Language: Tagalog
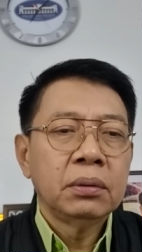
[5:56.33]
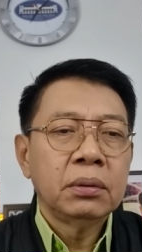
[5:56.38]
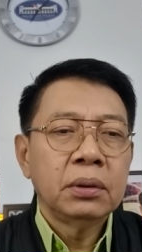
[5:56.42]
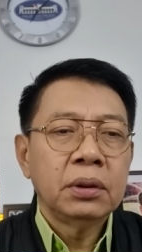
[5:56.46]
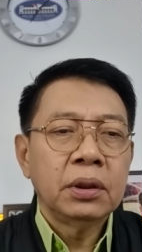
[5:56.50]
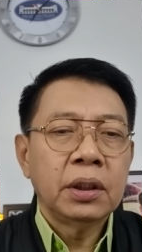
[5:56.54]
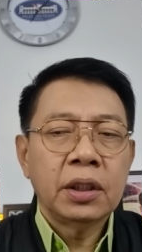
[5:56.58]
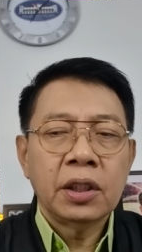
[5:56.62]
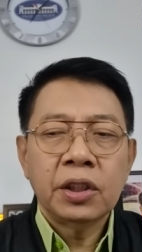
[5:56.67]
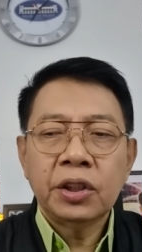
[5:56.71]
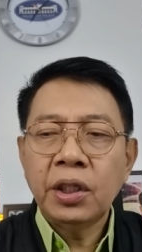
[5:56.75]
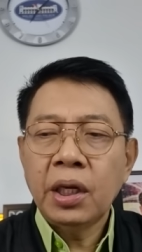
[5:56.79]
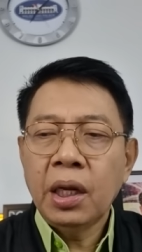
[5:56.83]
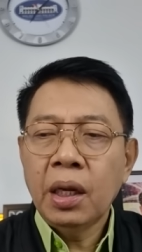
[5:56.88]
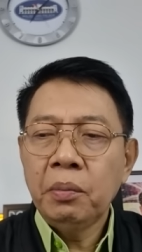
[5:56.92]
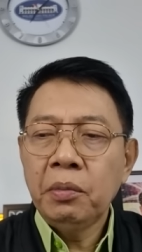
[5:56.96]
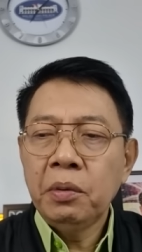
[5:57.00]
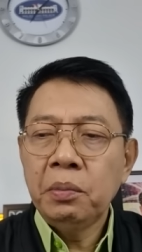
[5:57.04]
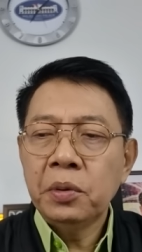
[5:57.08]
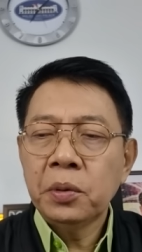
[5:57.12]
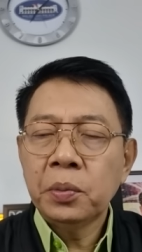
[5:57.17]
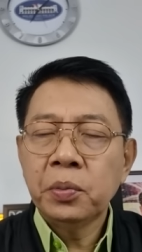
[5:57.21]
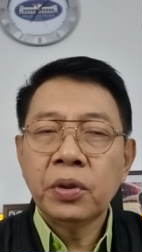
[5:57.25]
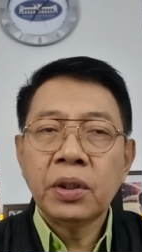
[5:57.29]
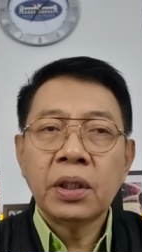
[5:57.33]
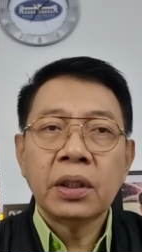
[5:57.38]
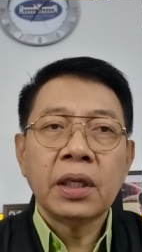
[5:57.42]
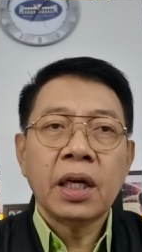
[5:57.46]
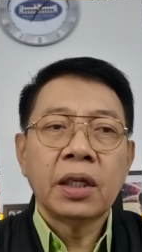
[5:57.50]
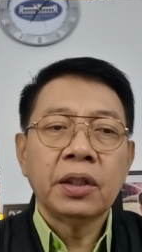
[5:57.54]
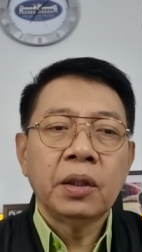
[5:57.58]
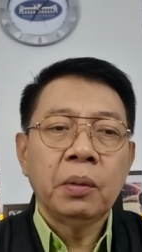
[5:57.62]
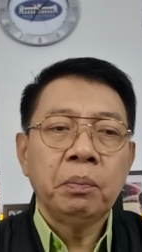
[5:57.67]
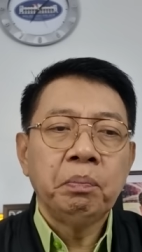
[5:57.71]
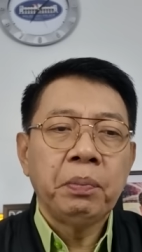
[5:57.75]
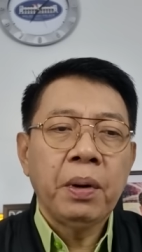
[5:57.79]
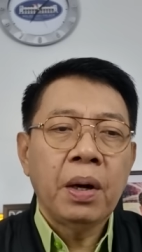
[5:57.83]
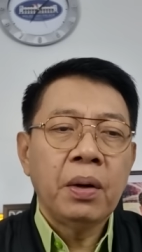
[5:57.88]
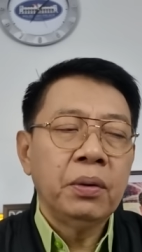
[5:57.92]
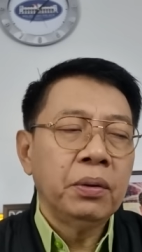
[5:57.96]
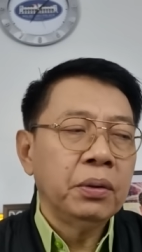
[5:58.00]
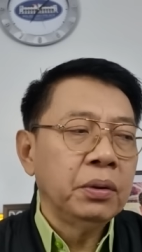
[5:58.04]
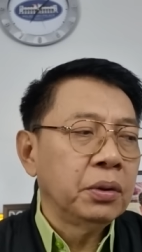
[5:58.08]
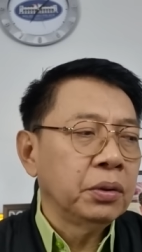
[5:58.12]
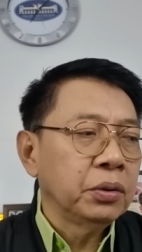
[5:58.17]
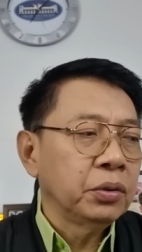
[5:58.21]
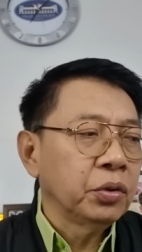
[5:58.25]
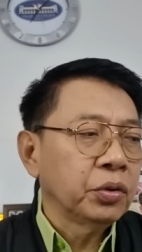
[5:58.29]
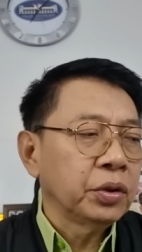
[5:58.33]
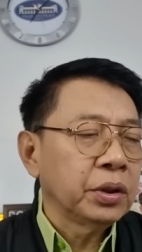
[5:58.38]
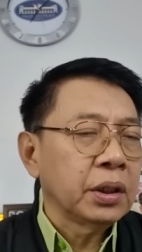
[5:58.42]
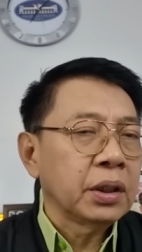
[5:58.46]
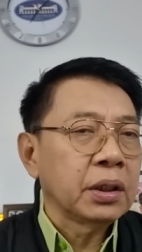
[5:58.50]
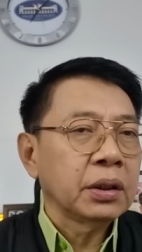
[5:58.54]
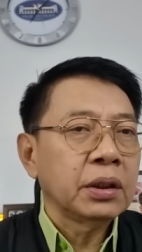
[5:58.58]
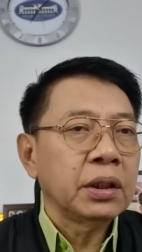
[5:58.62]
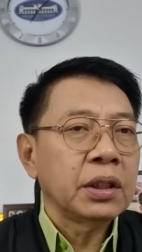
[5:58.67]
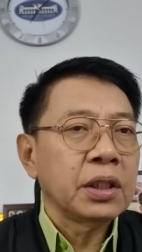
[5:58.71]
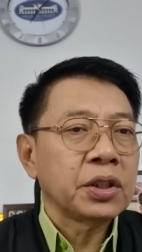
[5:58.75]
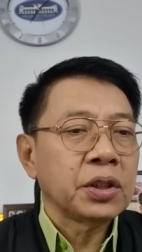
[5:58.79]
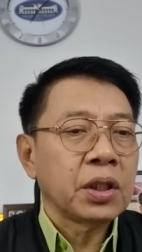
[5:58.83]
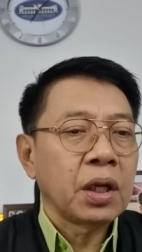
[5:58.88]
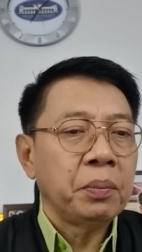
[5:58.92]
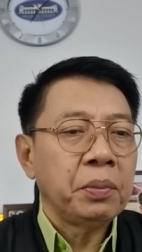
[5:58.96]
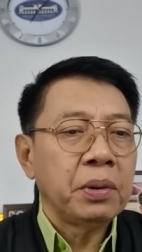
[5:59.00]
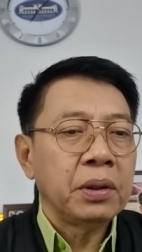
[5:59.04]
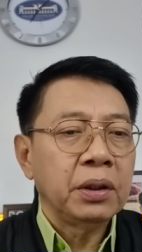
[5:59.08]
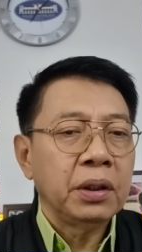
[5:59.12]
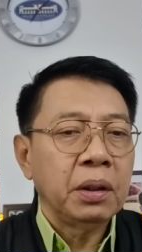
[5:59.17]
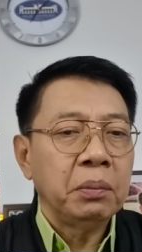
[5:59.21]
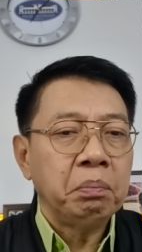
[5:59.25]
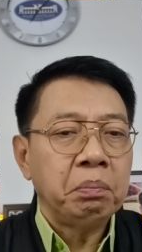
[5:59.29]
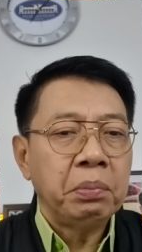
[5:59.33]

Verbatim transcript: Yan ang sinabi mismo na dating Pangulong Duterte na 17